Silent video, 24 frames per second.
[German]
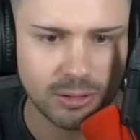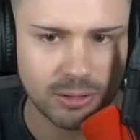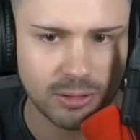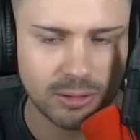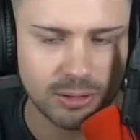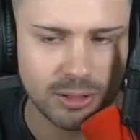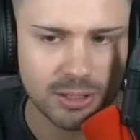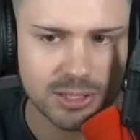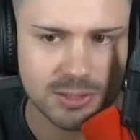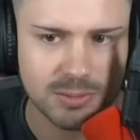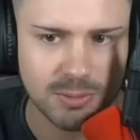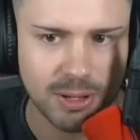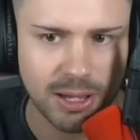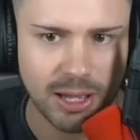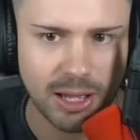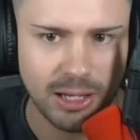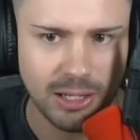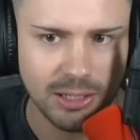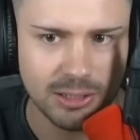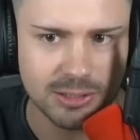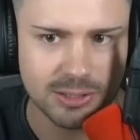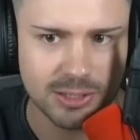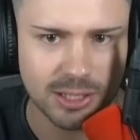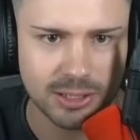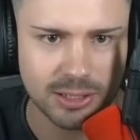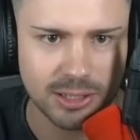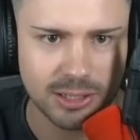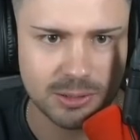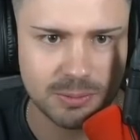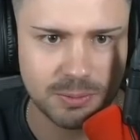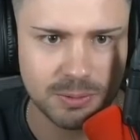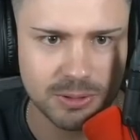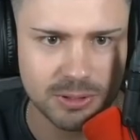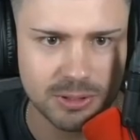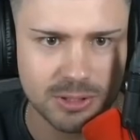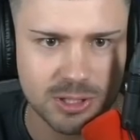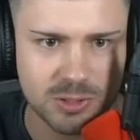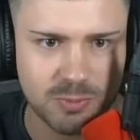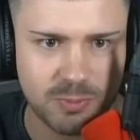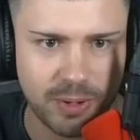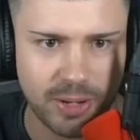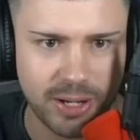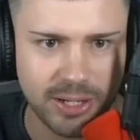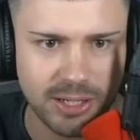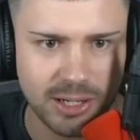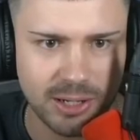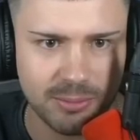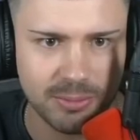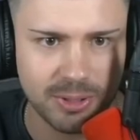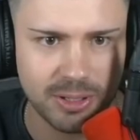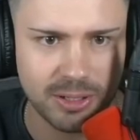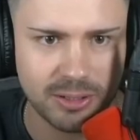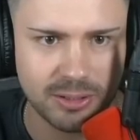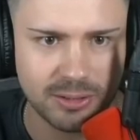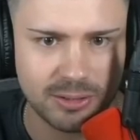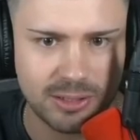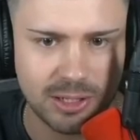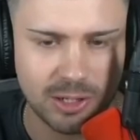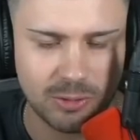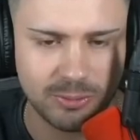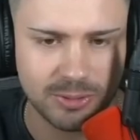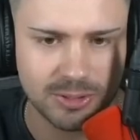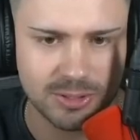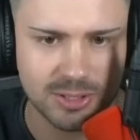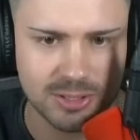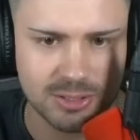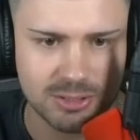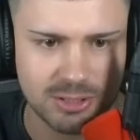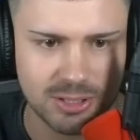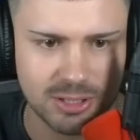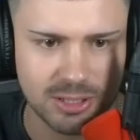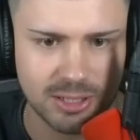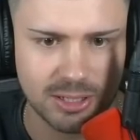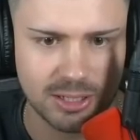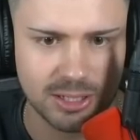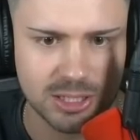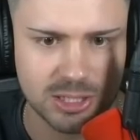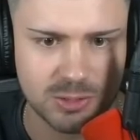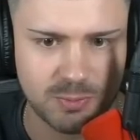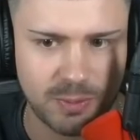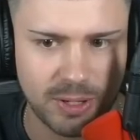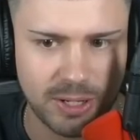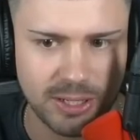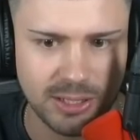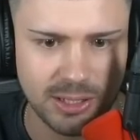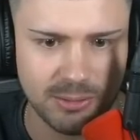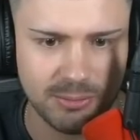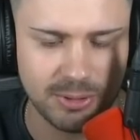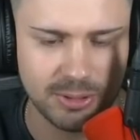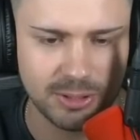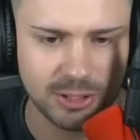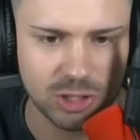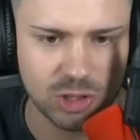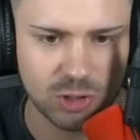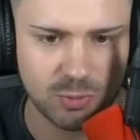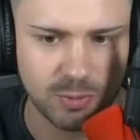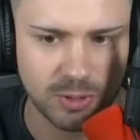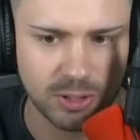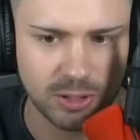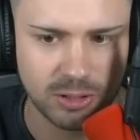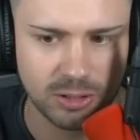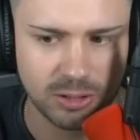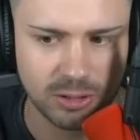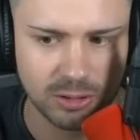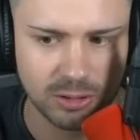Jetzt mal ehrlich, Alter, ich bin Spider-Man. Ich glaube, das ist hier Spider-Man, das Spiel.